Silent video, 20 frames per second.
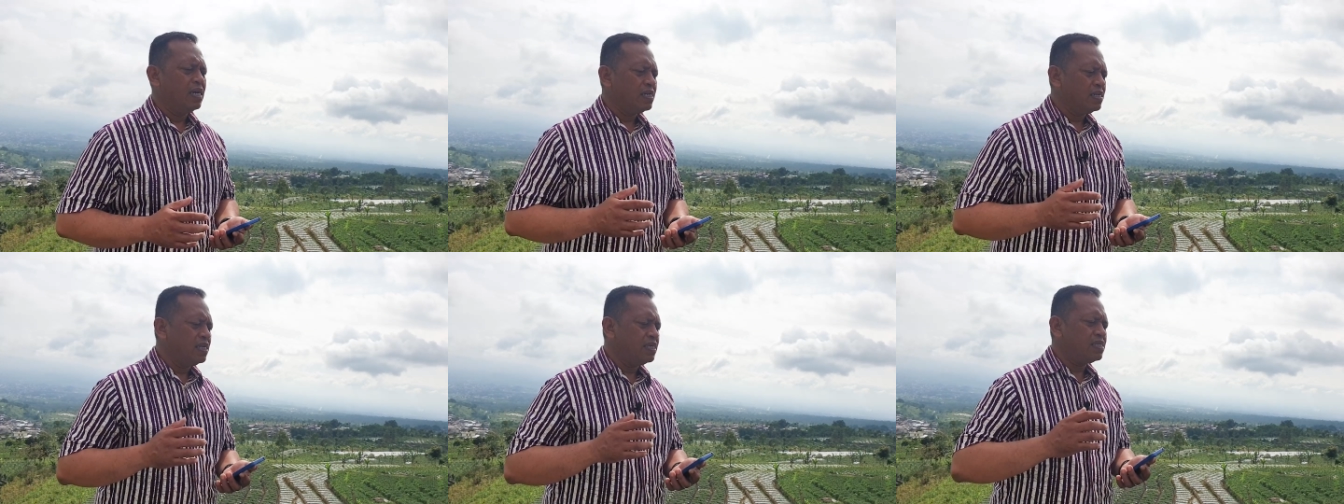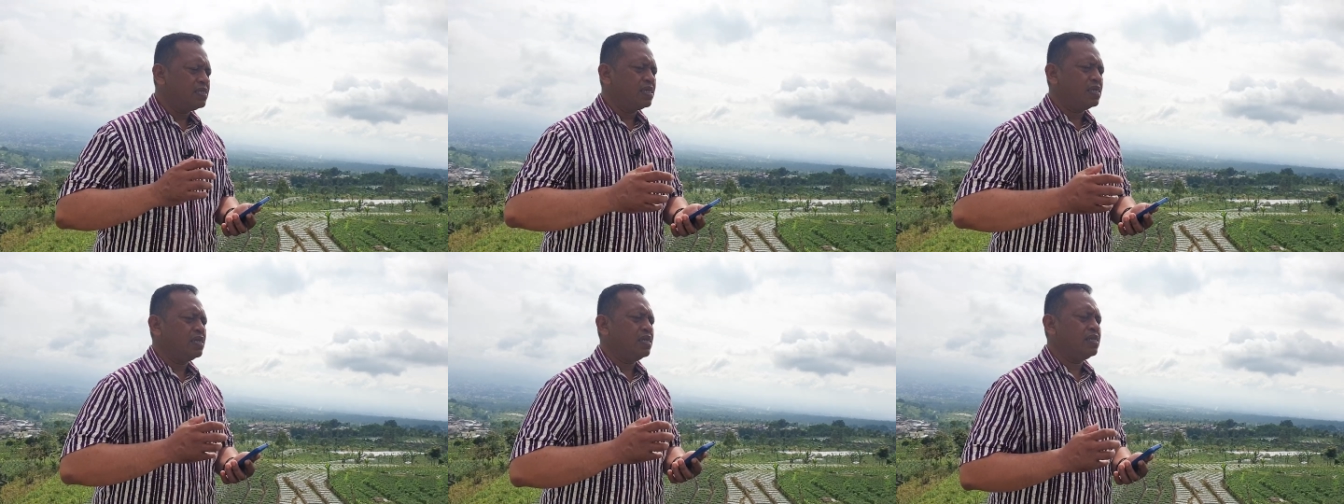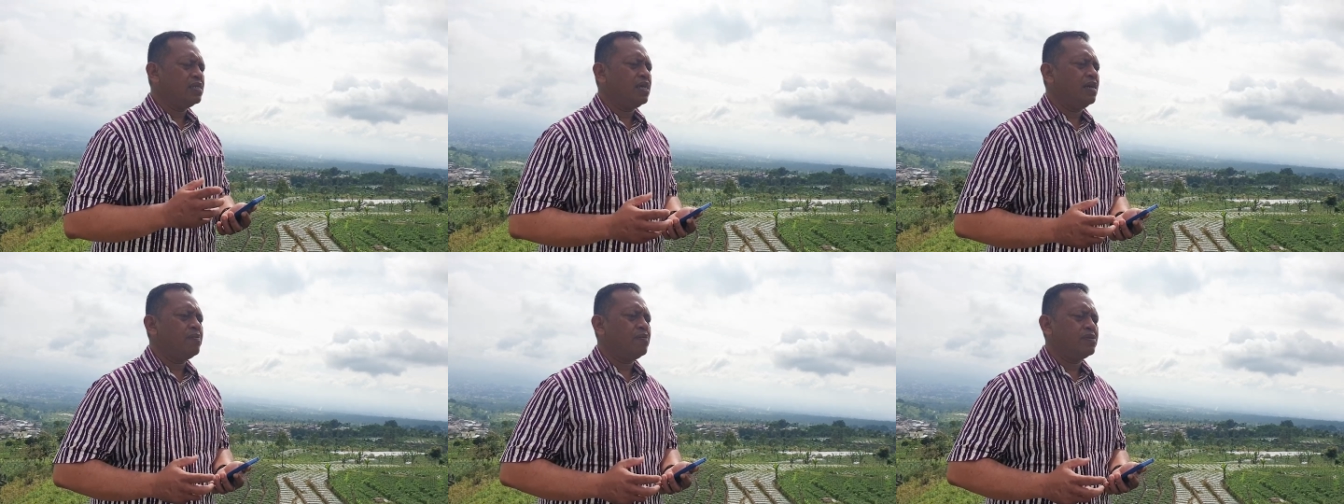di sini
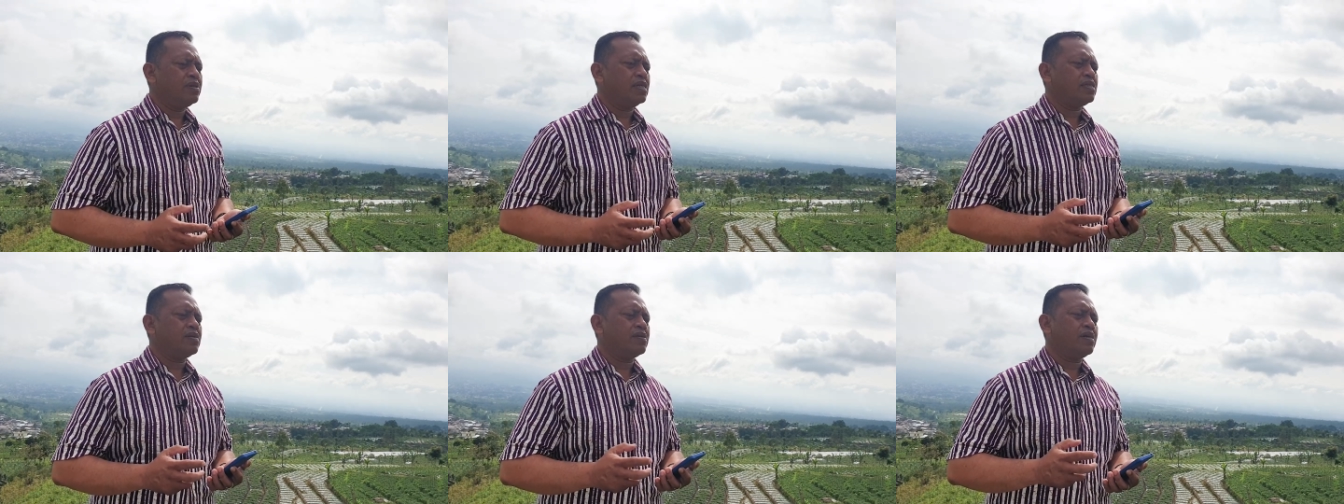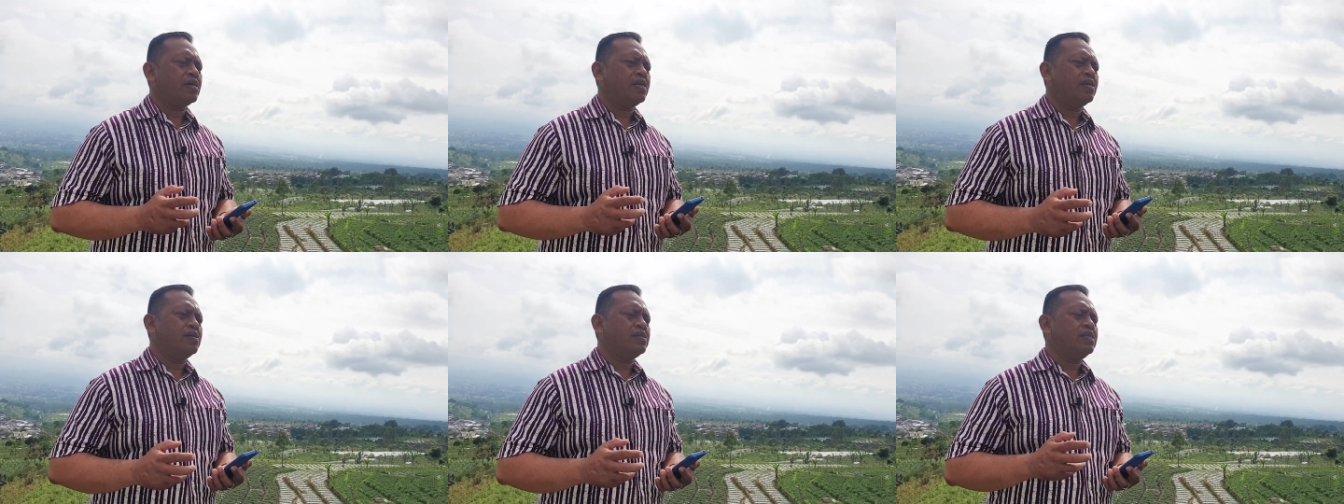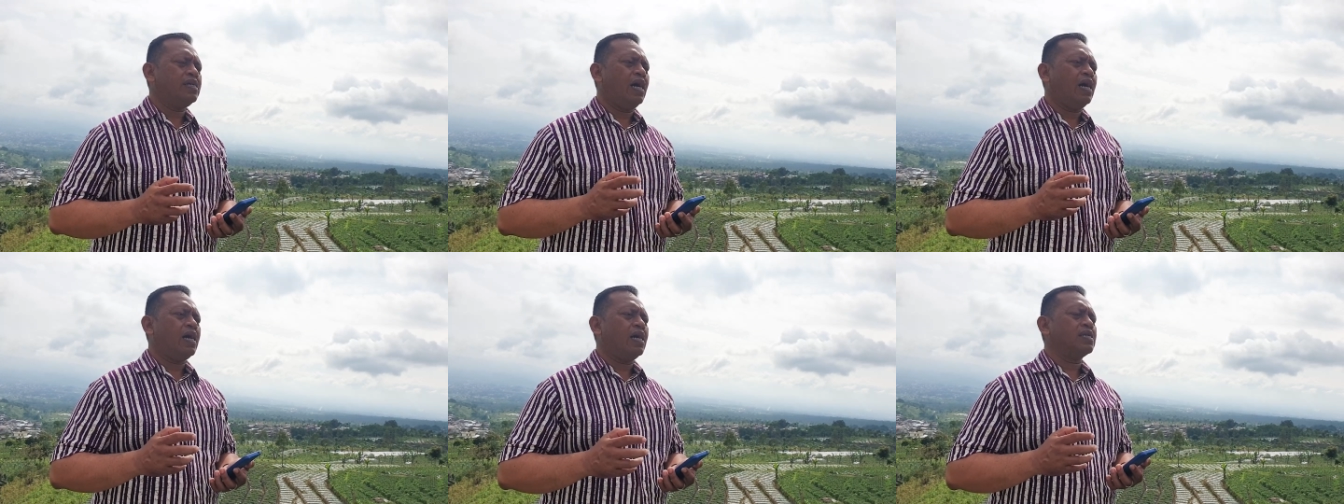dia punya satu kerinduan
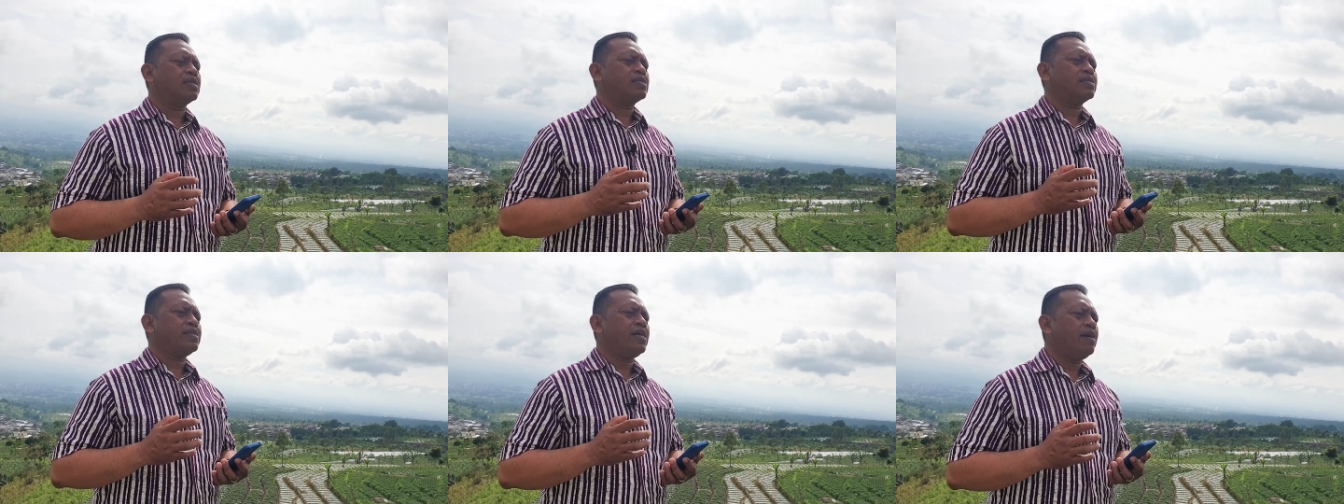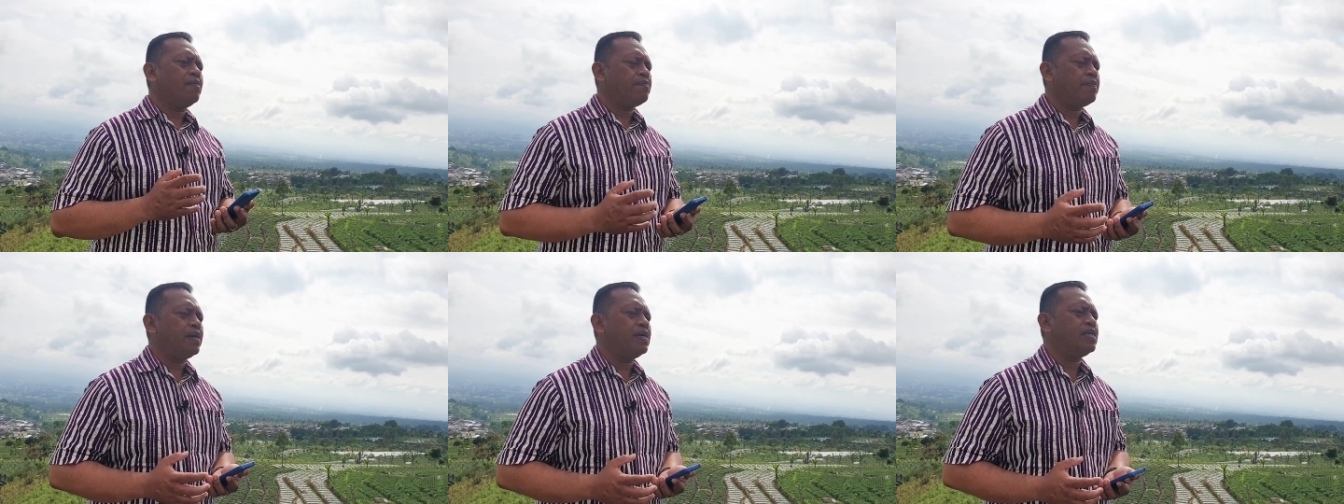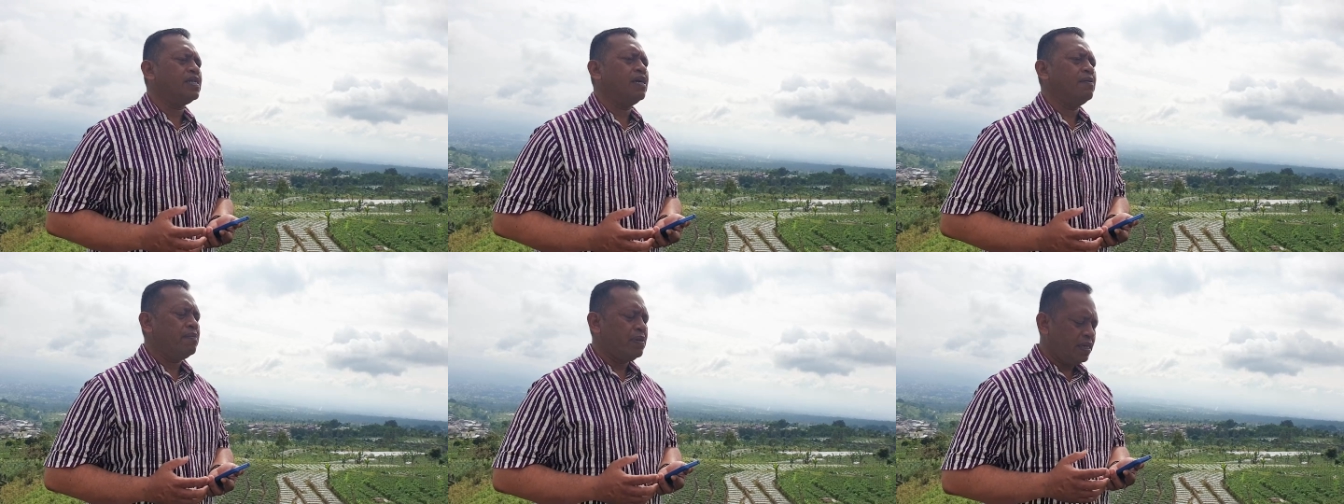jangan sampai
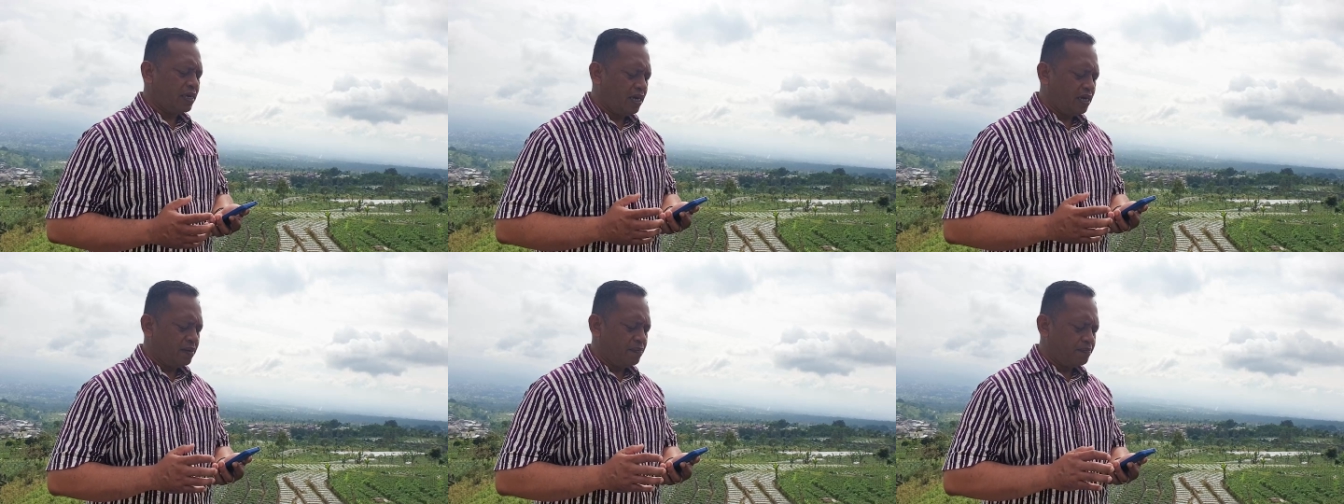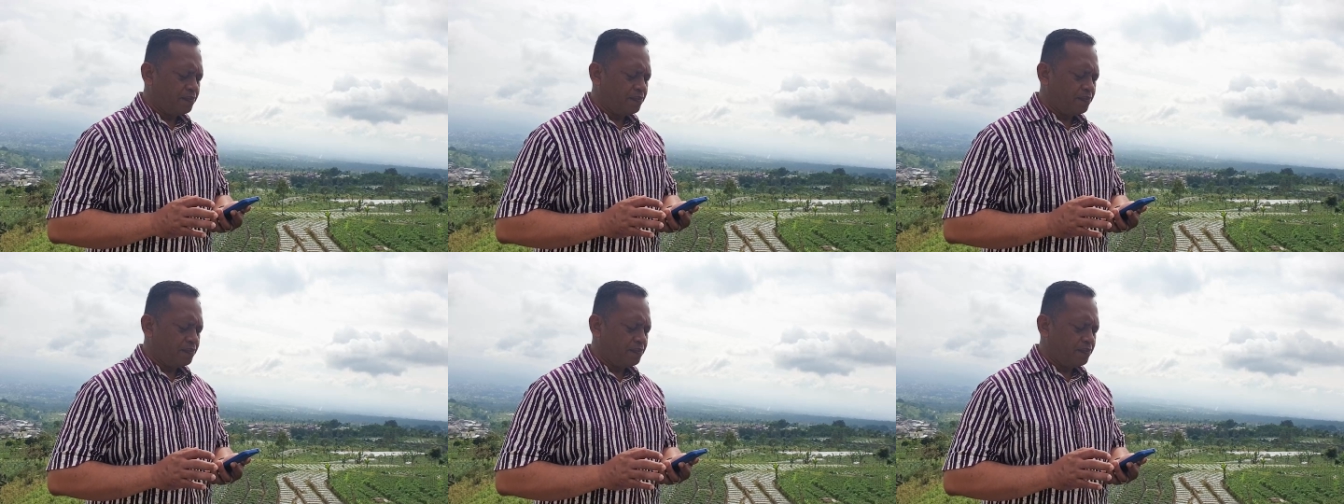demikian